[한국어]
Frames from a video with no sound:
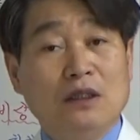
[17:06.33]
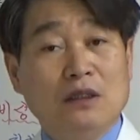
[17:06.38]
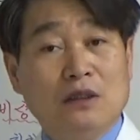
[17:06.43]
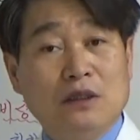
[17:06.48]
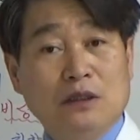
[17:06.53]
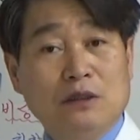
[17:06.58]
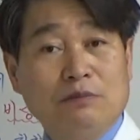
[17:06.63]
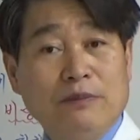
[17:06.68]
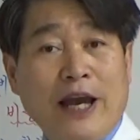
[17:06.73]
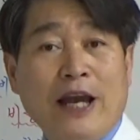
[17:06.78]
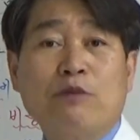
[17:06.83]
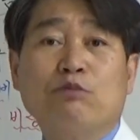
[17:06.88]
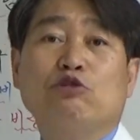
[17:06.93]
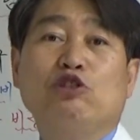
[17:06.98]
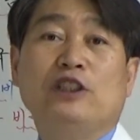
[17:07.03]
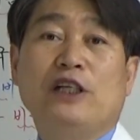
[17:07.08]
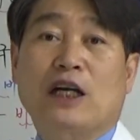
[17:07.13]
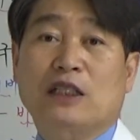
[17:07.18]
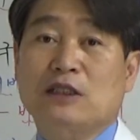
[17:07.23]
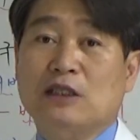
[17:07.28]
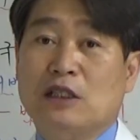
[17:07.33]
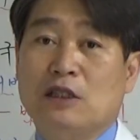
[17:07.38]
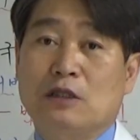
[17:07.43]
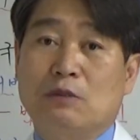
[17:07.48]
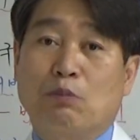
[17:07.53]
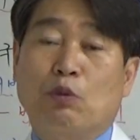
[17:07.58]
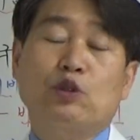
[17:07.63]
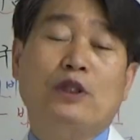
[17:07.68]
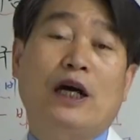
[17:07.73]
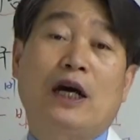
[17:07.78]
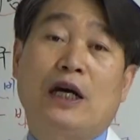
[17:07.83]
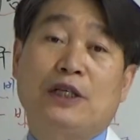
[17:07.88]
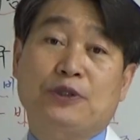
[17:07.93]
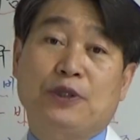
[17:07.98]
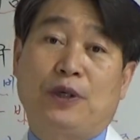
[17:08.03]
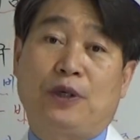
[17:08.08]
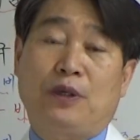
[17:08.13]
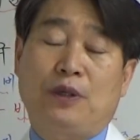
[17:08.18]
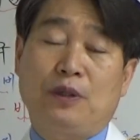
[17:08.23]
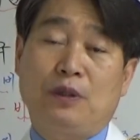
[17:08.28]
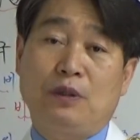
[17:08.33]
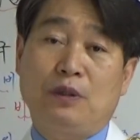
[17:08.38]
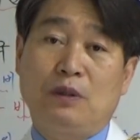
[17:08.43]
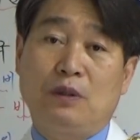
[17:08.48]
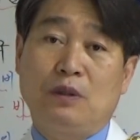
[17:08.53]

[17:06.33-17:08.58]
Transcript: 지금 핵물리학자를 못 당하죠?